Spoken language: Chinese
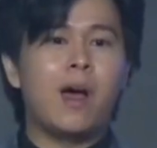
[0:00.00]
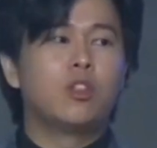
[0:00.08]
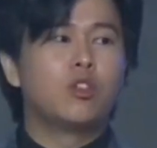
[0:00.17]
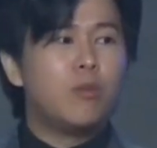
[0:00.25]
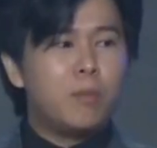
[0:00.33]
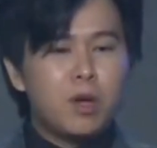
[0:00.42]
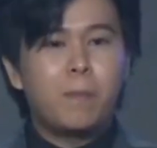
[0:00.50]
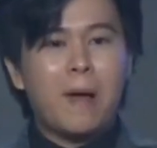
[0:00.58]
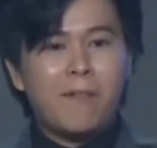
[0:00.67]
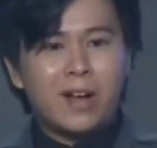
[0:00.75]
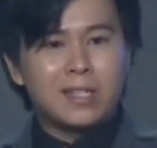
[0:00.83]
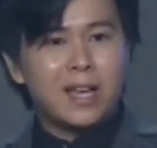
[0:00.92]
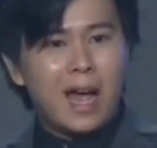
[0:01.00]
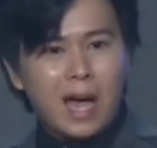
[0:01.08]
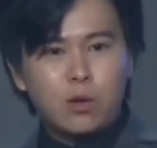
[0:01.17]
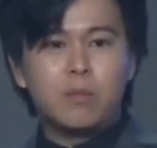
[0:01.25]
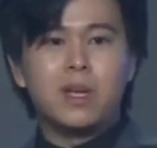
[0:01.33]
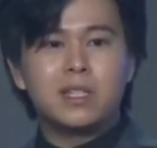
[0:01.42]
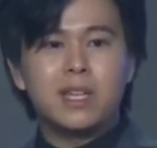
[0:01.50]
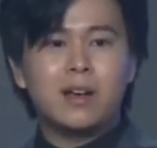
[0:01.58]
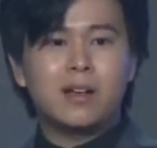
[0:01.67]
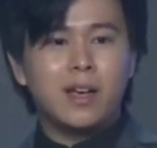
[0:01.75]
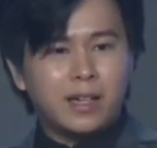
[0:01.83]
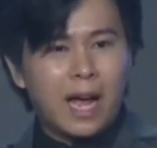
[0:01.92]
都没有办法像爱多美这样
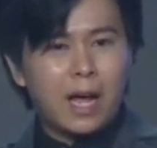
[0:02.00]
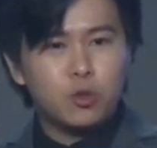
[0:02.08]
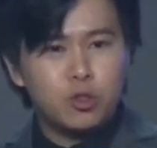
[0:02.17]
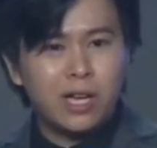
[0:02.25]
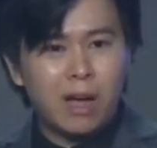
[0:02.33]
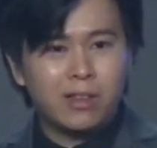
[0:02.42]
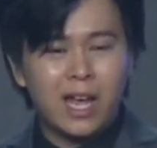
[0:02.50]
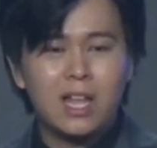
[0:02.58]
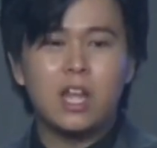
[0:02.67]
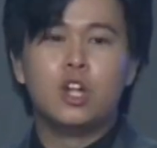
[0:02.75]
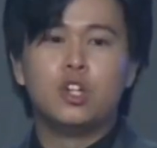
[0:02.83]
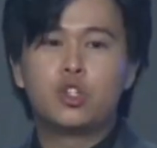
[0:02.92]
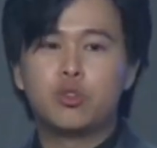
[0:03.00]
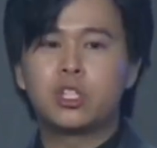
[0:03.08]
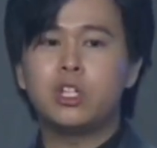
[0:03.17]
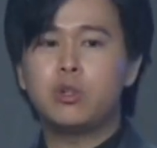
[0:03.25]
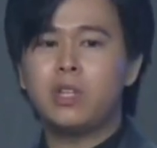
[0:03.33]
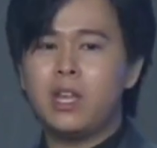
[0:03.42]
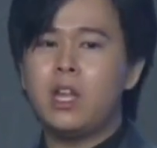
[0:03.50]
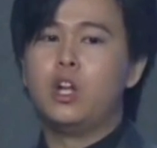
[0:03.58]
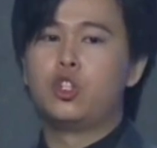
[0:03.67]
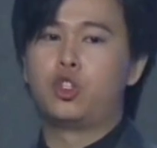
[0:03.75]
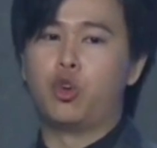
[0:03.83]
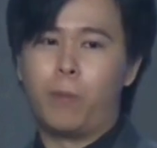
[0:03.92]
可以抗菌高达九十九点
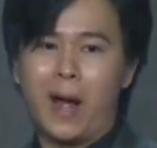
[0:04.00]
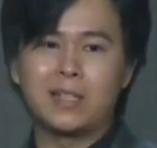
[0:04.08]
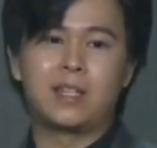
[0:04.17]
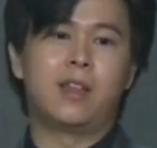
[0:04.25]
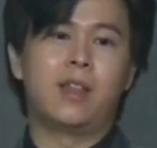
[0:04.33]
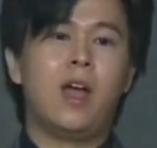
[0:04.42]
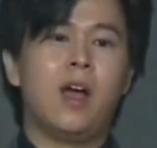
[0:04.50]
九八千。